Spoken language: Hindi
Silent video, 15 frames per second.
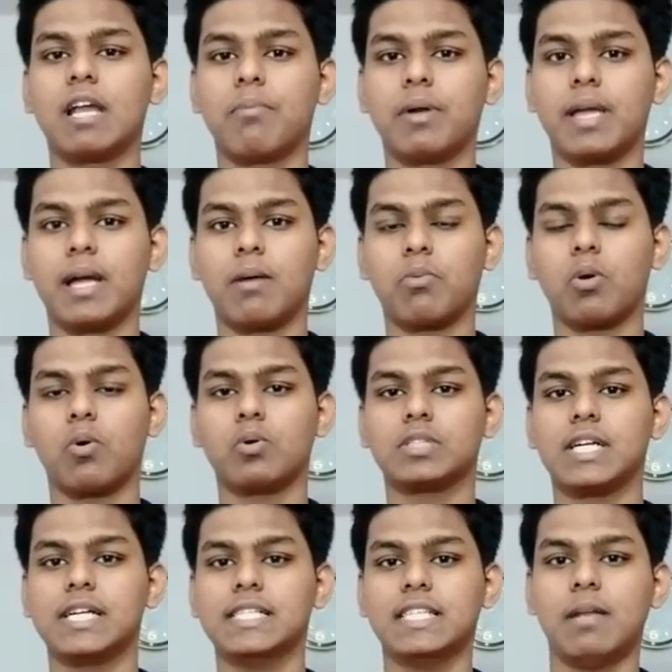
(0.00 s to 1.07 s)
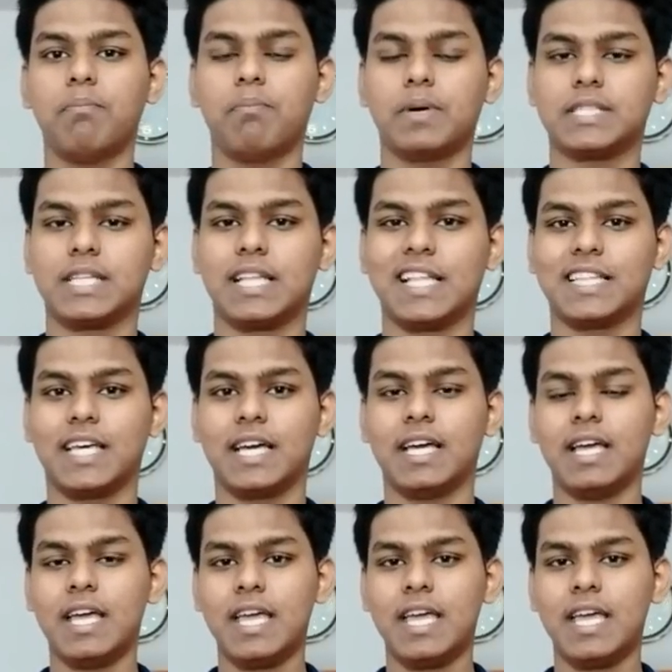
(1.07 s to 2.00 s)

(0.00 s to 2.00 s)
पड़ेगा आपको कौन सा डिज़ाइन पसंद आता है